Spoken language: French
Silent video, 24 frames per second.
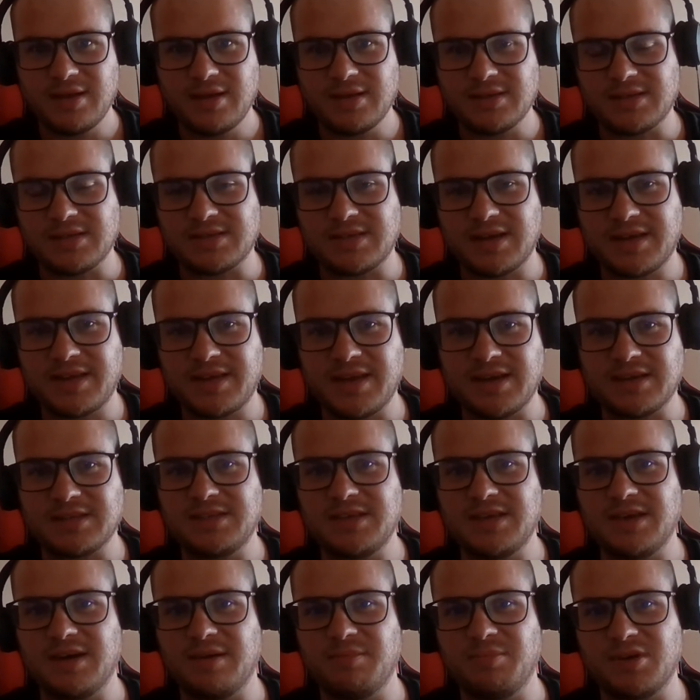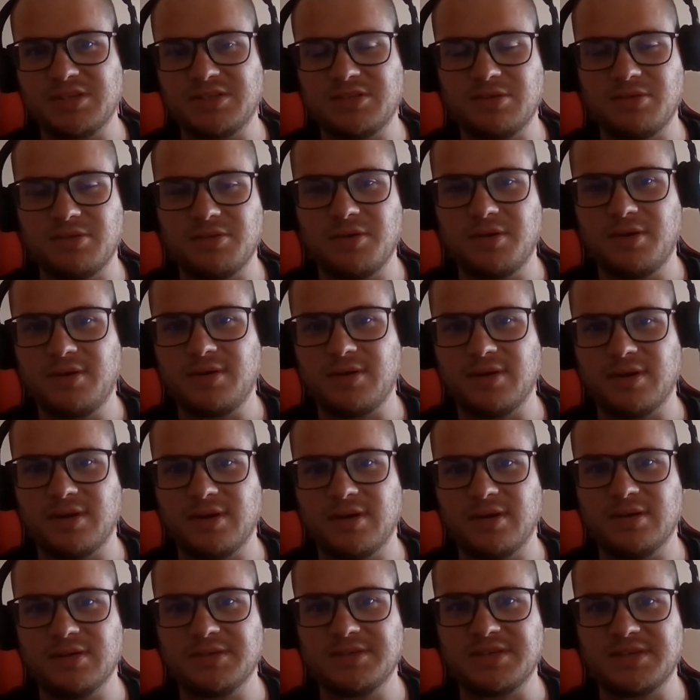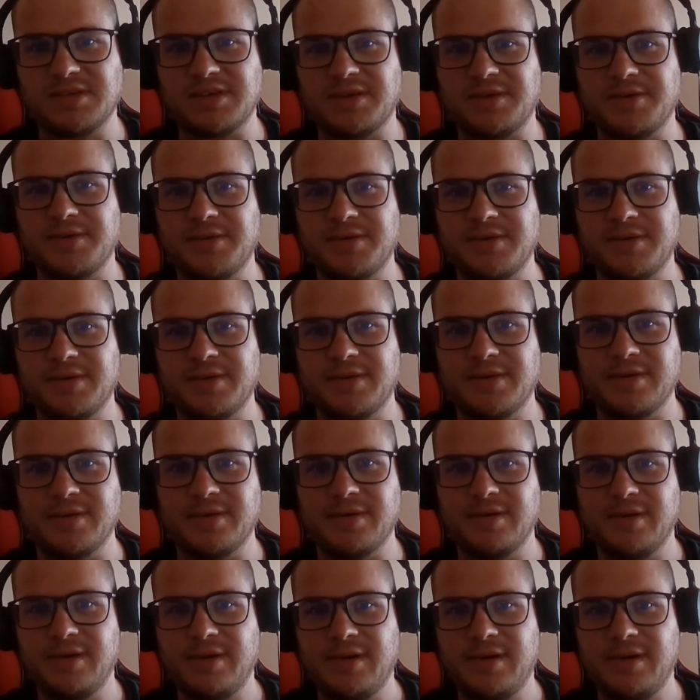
c'est ça qui est assez impressionnant euh, c'est que